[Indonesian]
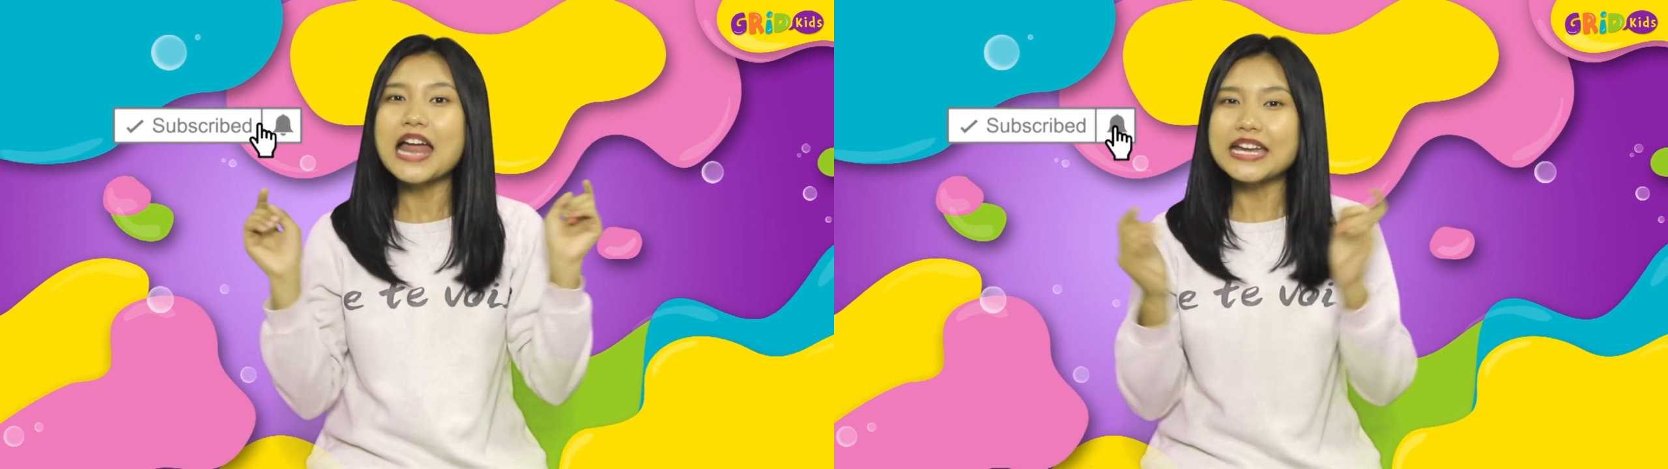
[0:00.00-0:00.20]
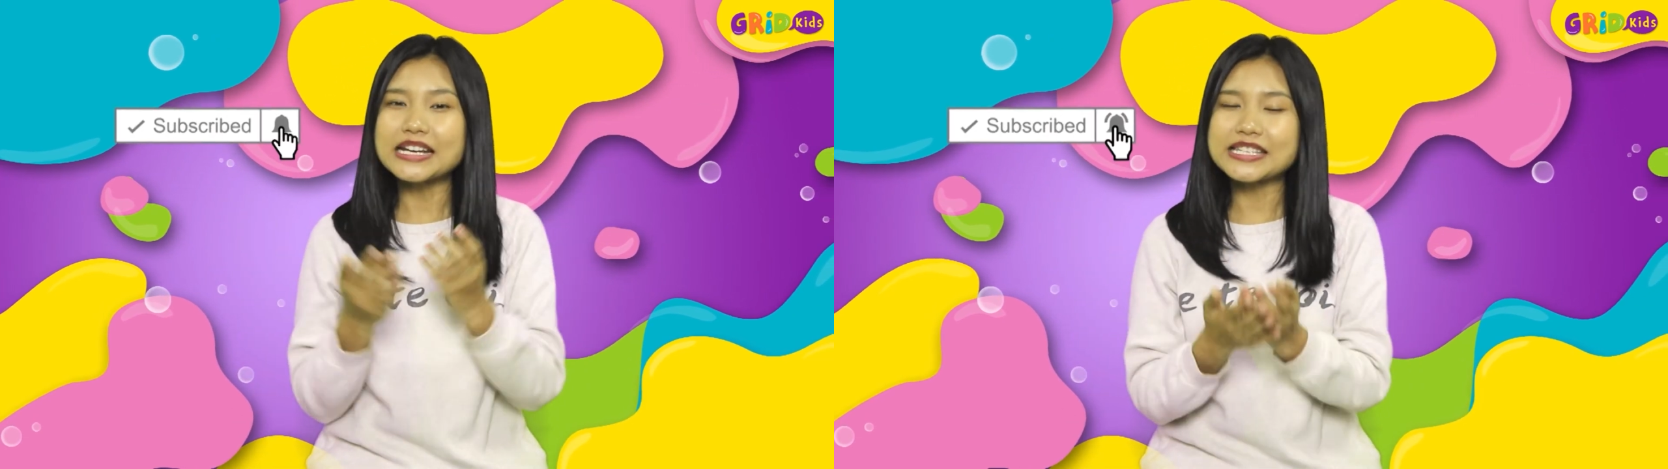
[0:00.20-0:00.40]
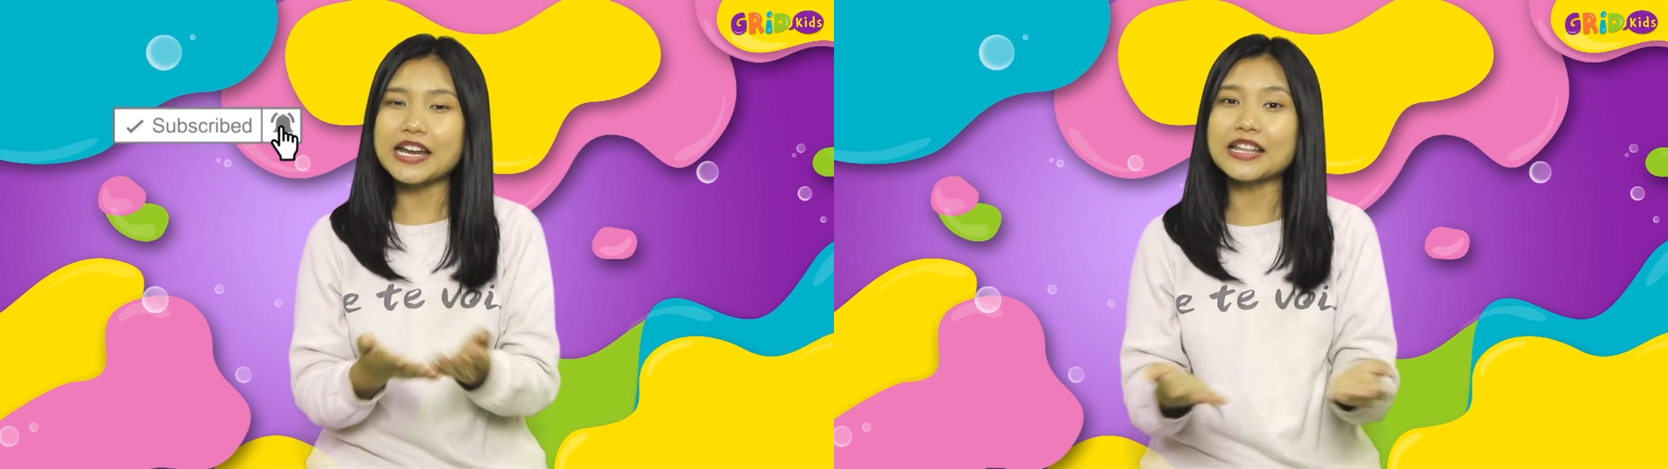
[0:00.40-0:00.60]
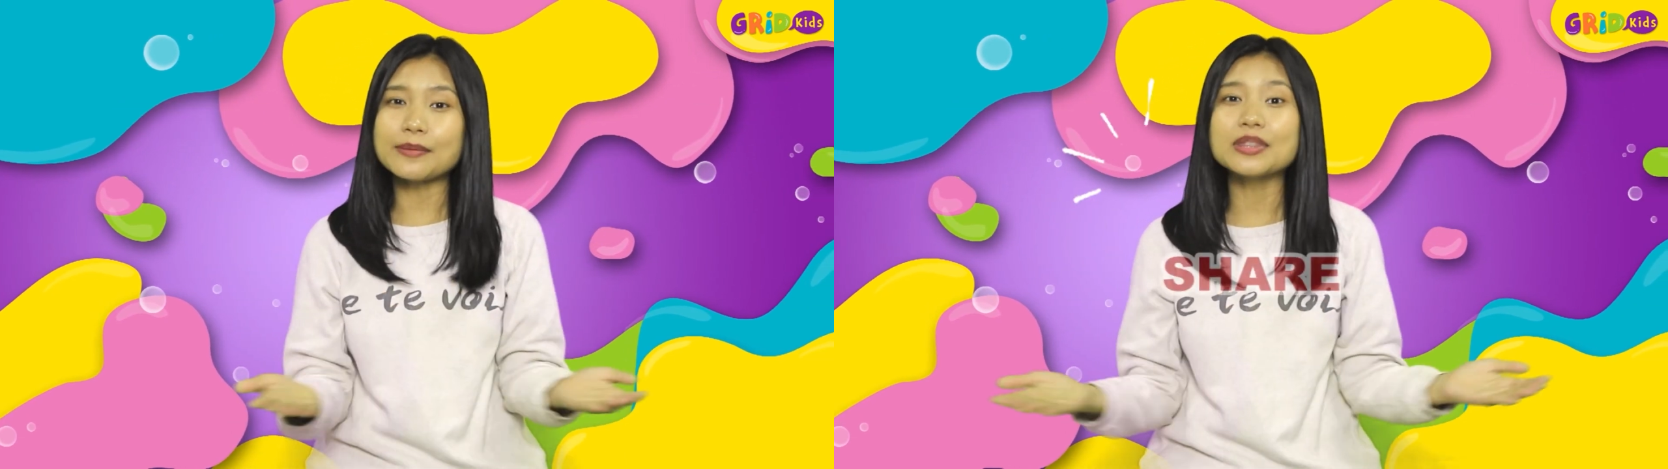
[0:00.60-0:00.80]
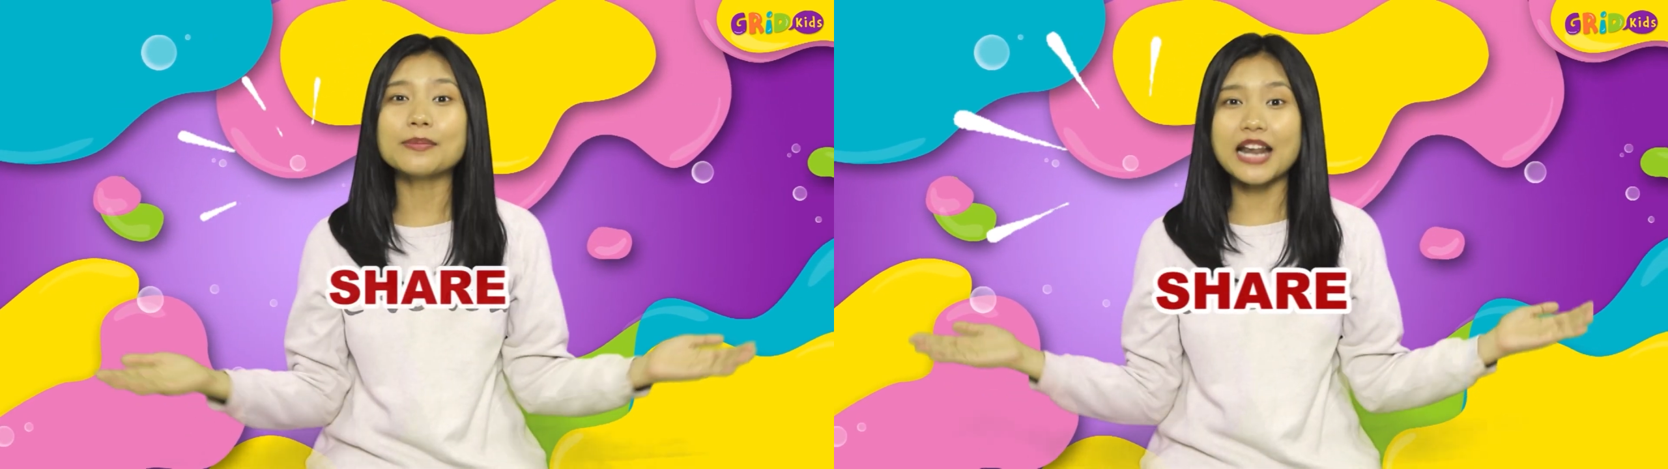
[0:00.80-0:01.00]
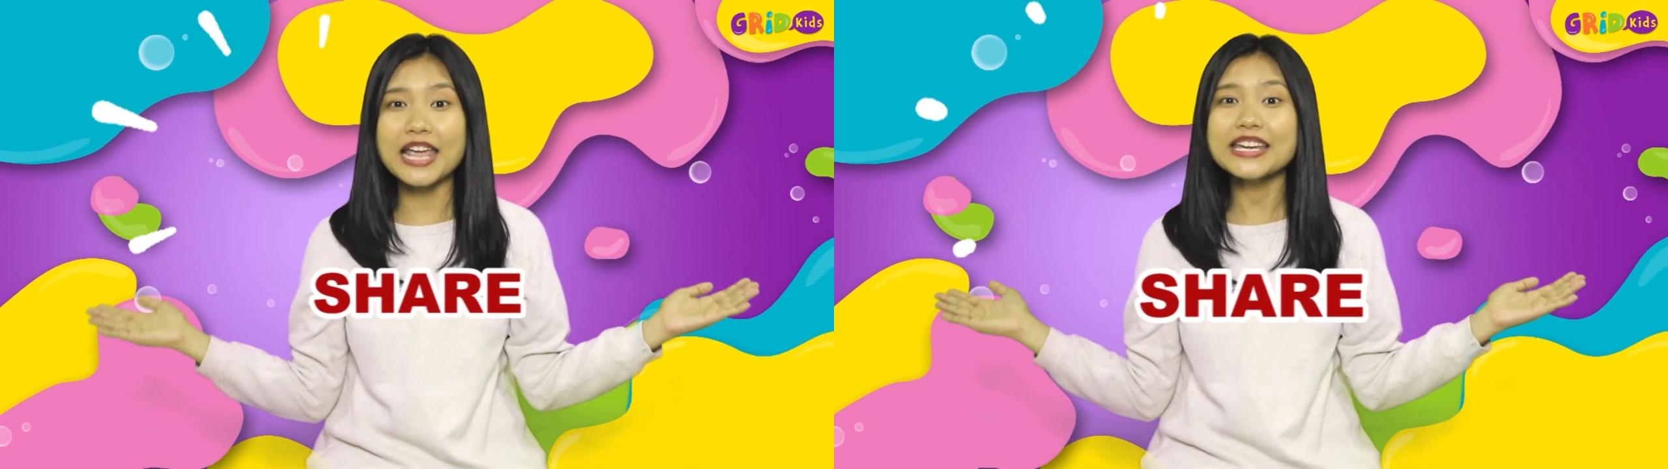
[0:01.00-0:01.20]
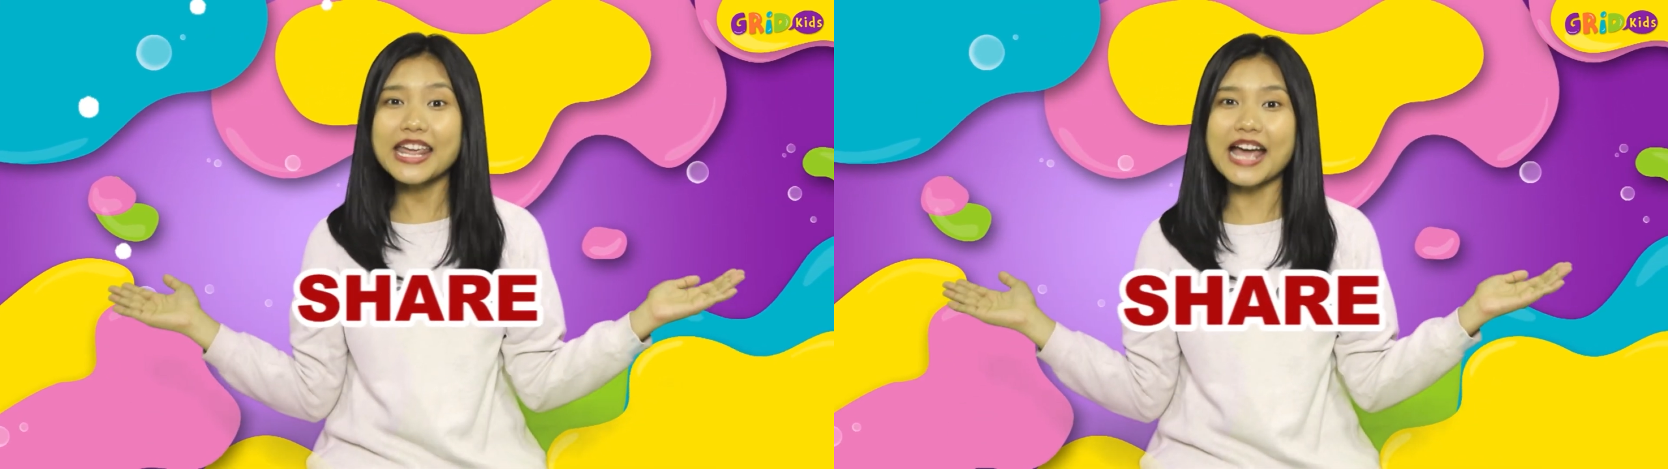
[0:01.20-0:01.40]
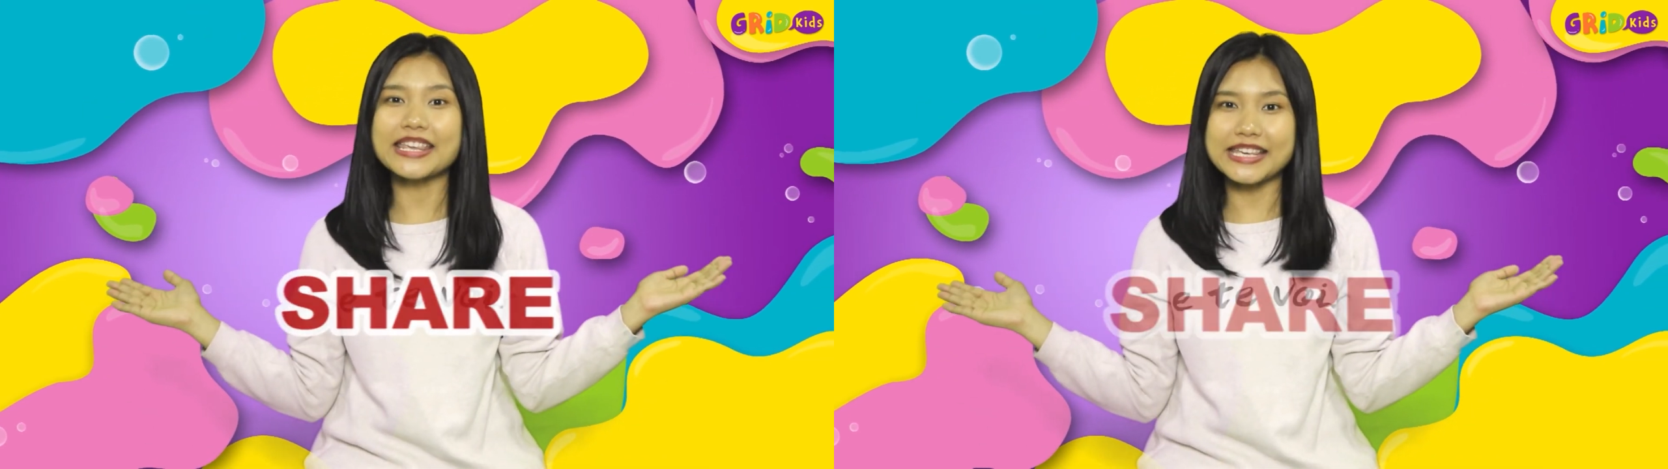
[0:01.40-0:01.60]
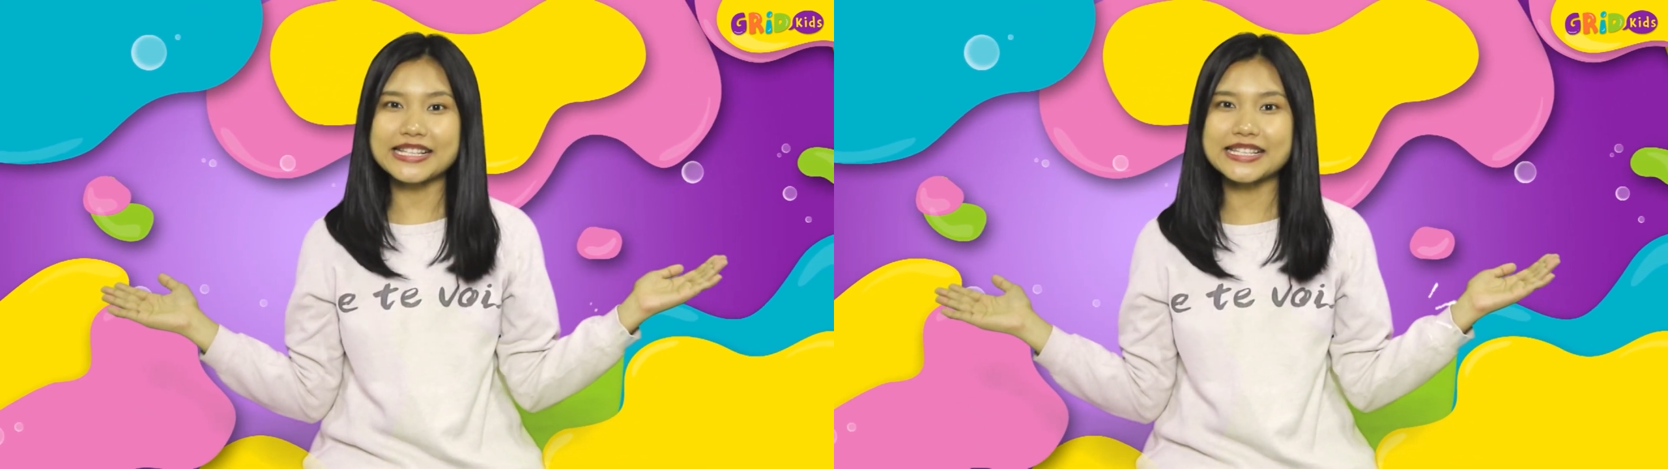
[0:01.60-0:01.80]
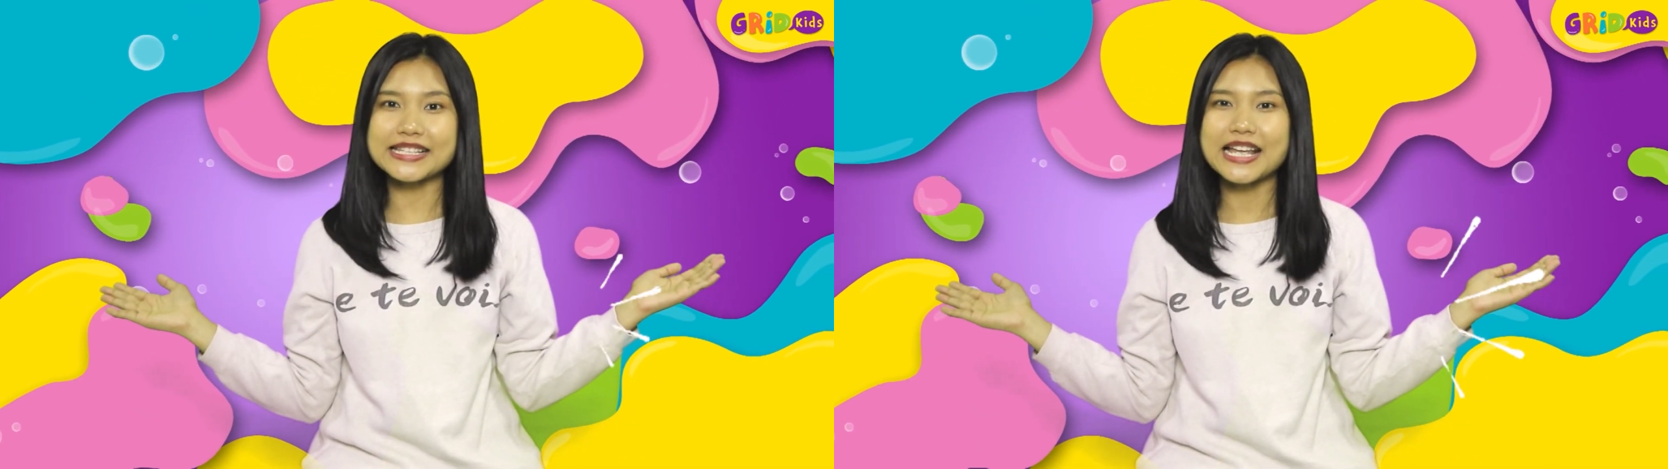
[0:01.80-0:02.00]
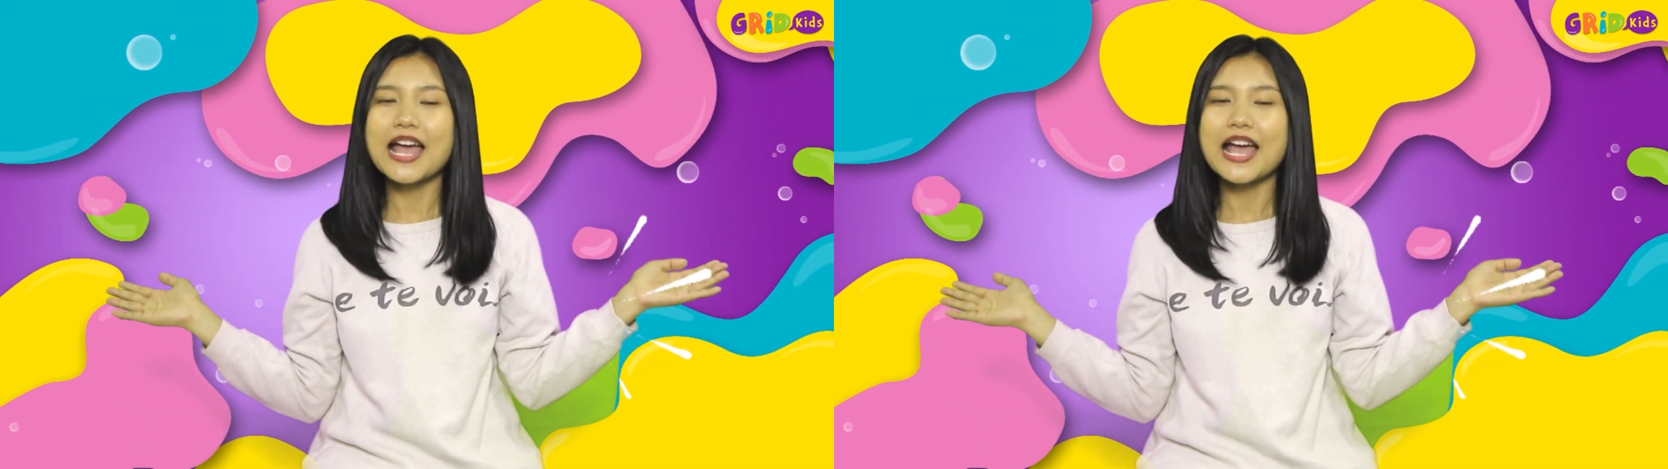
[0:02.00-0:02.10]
dan share ke teman-teman lainnya ya kids.